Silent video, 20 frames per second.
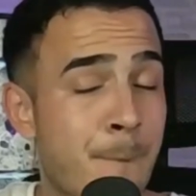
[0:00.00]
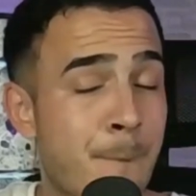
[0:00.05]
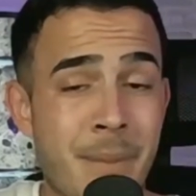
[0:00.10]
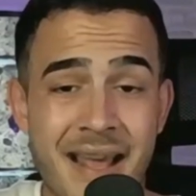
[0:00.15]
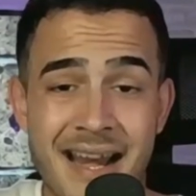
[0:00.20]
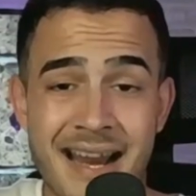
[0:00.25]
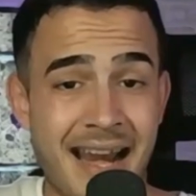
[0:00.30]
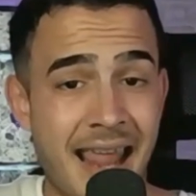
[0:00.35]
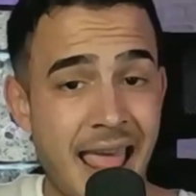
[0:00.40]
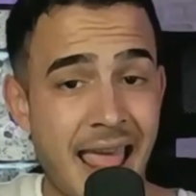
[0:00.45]

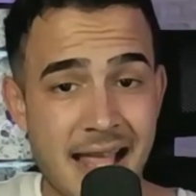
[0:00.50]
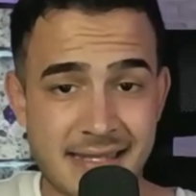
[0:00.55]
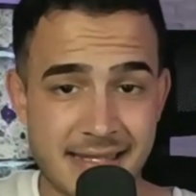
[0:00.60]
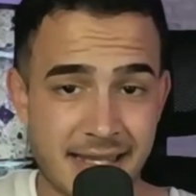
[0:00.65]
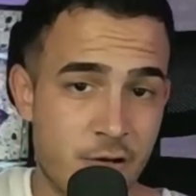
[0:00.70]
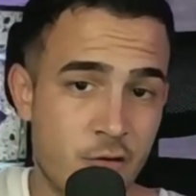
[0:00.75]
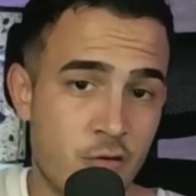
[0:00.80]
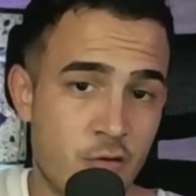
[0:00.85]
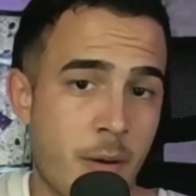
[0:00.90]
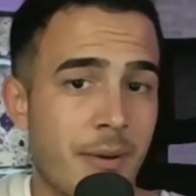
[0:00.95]
para nada
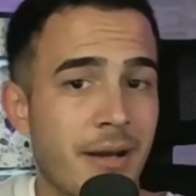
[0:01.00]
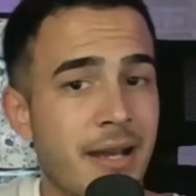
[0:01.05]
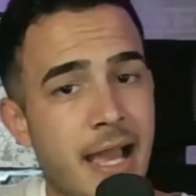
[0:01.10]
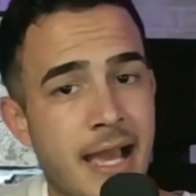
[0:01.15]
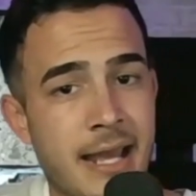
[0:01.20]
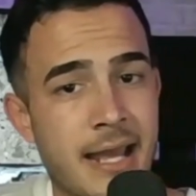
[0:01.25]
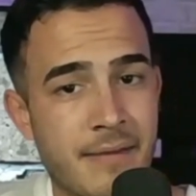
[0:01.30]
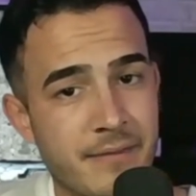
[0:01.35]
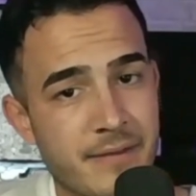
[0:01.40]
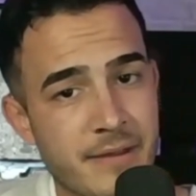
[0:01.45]
sería una
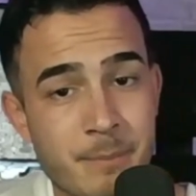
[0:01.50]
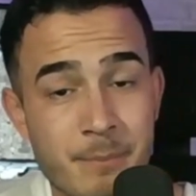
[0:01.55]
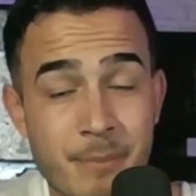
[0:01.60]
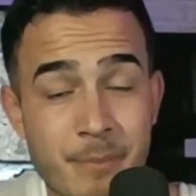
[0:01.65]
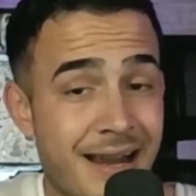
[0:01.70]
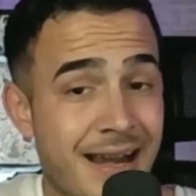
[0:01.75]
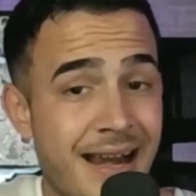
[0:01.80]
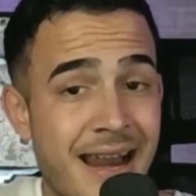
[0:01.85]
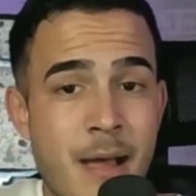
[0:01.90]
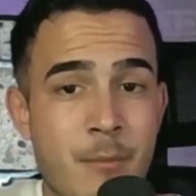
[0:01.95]
pelea grande.
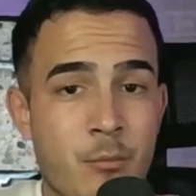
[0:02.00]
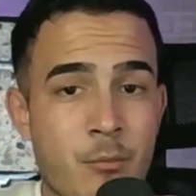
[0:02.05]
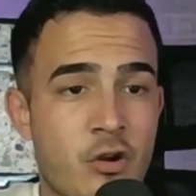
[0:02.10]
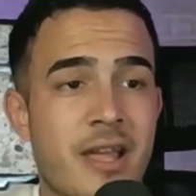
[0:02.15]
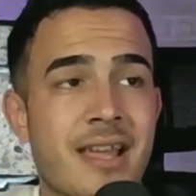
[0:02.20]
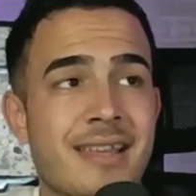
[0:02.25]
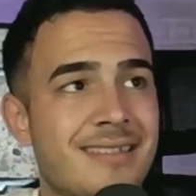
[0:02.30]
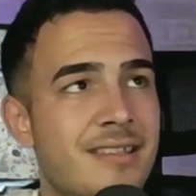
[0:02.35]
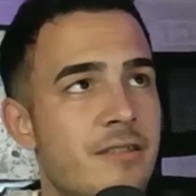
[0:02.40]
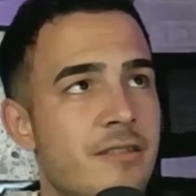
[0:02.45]
Para nada,
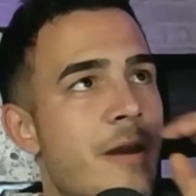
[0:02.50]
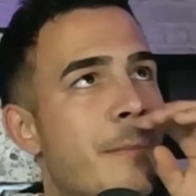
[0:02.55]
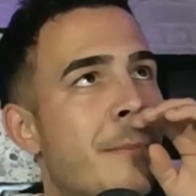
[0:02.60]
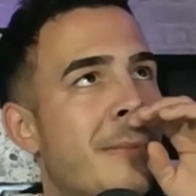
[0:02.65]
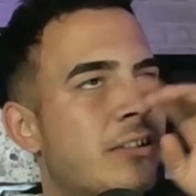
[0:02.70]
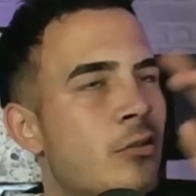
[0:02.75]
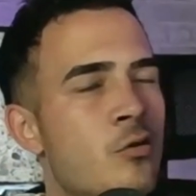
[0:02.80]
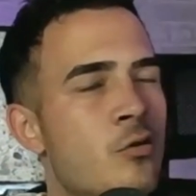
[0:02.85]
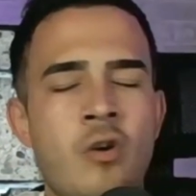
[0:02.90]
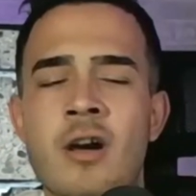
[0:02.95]
porque si bien
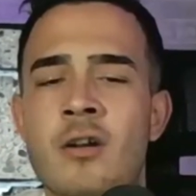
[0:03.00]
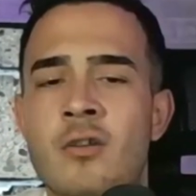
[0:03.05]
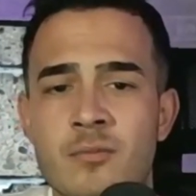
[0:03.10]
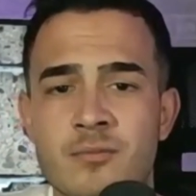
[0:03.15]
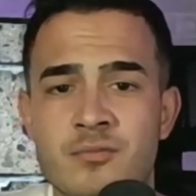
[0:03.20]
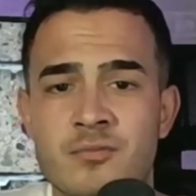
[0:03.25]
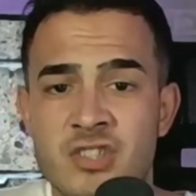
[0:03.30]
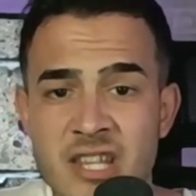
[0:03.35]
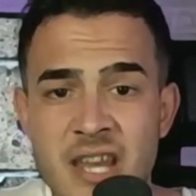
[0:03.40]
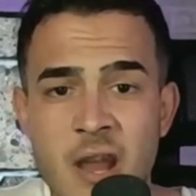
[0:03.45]
Mateus
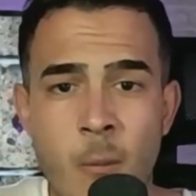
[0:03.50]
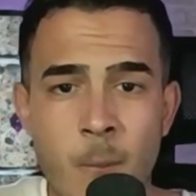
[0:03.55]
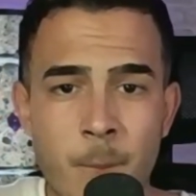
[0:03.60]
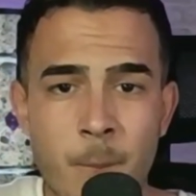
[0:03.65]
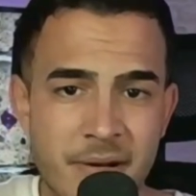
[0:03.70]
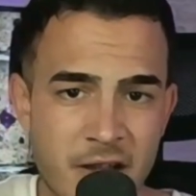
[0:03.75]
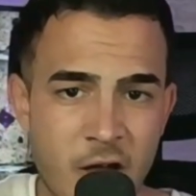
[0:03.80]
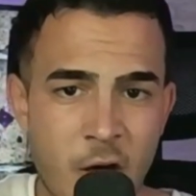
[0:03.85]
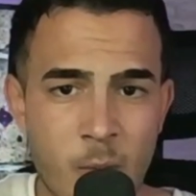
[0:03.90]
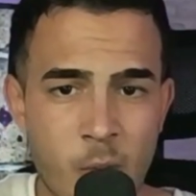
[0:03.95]
Gamrop sí es un
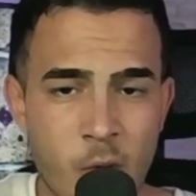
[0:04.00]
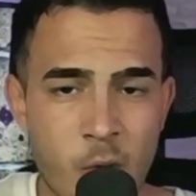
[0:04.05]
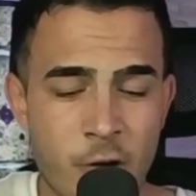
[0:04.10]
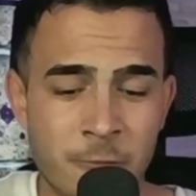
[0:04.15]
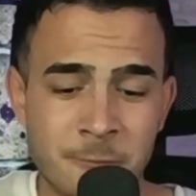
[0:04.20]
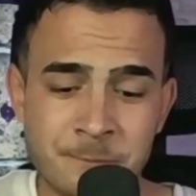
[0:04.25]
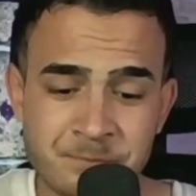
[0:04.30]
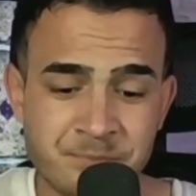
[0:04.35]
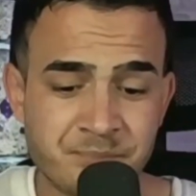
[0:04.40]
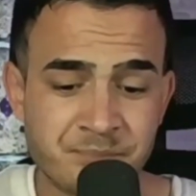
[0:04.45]
peleador
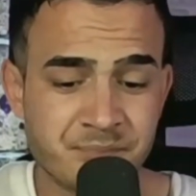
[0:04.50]
bueno,